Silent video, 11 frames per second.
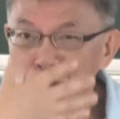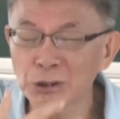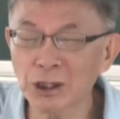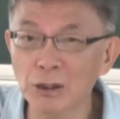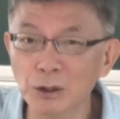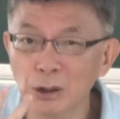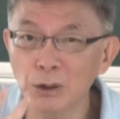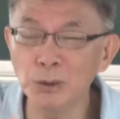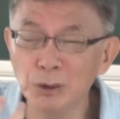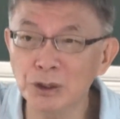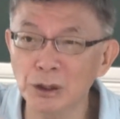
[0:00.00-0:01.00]
物当中的
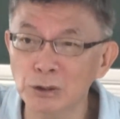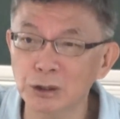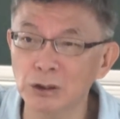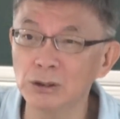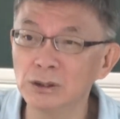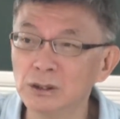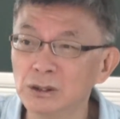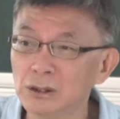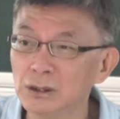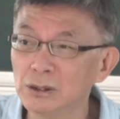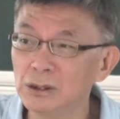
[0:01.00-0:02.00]
宇宙中，
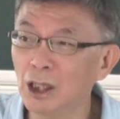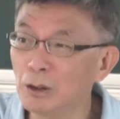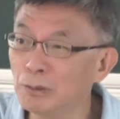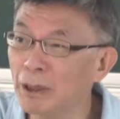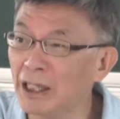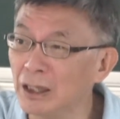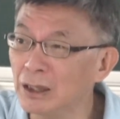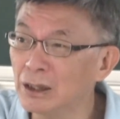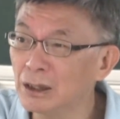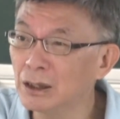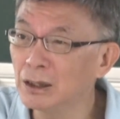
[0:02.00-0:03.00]
要美，
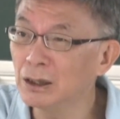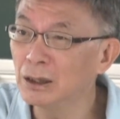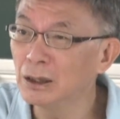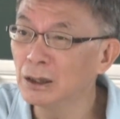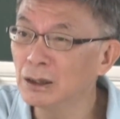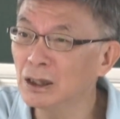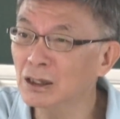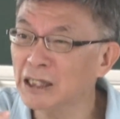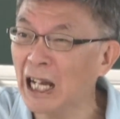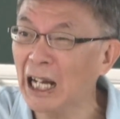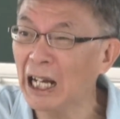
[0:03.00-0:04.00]
要
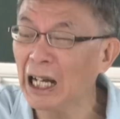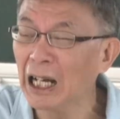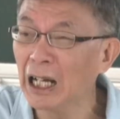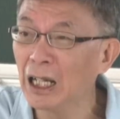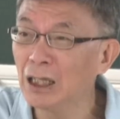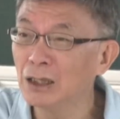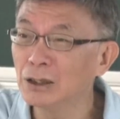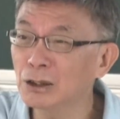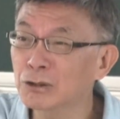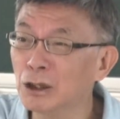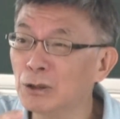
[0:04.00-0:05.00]
大，
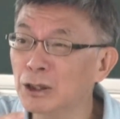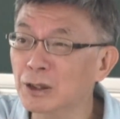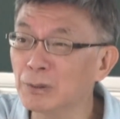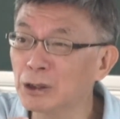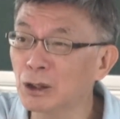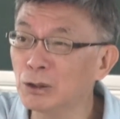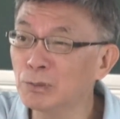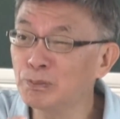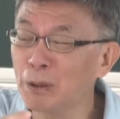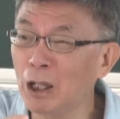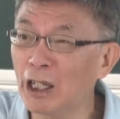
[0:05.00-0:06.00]
要作为什么都
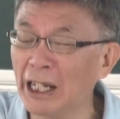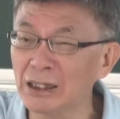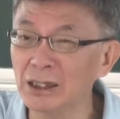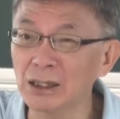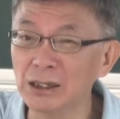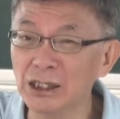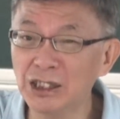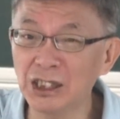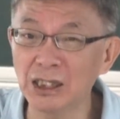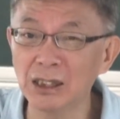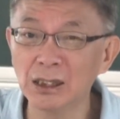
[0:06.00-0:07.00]
包含的一
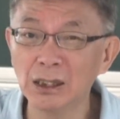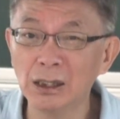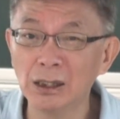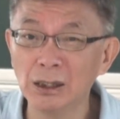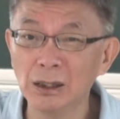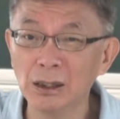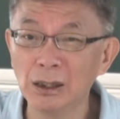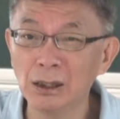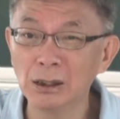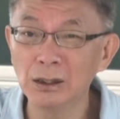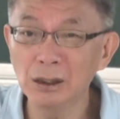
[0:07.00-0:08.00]
切，
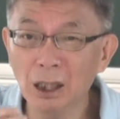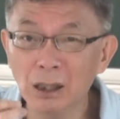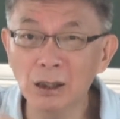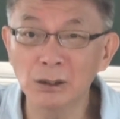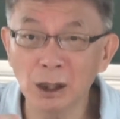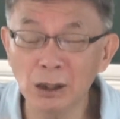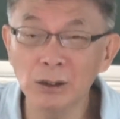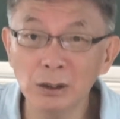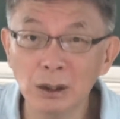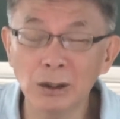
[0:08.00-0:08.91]
要能